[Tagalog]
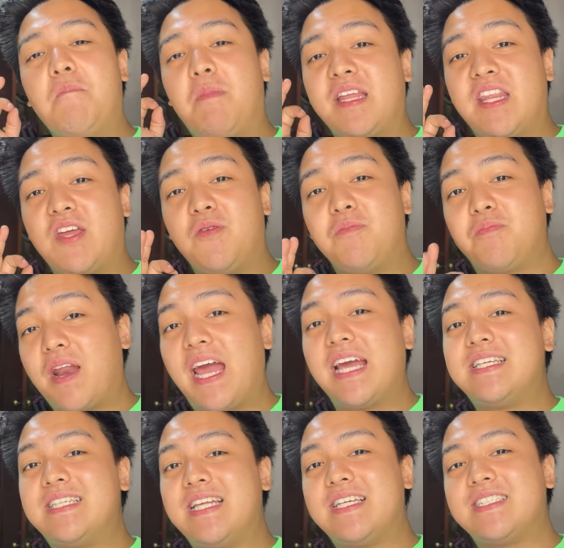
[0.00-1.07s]
Pati yung
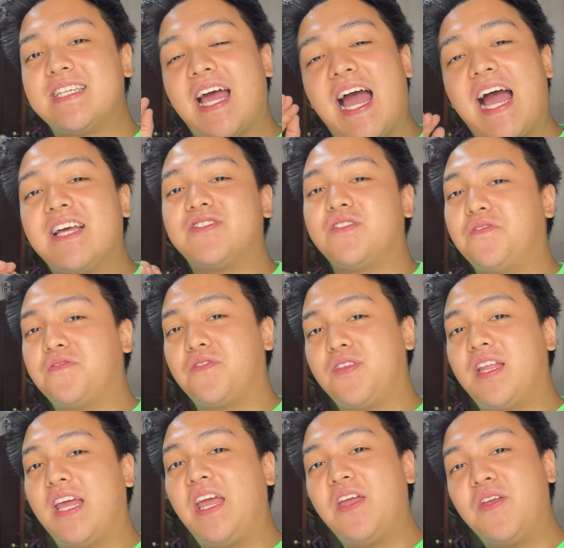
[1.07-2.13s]
price list as of
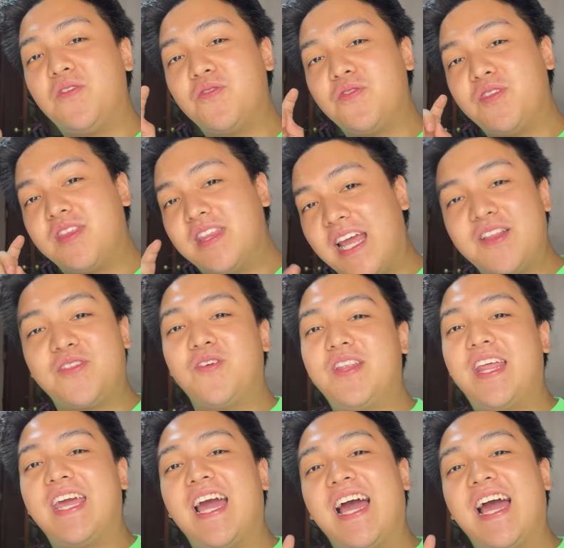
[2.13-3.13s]
today, yung date today,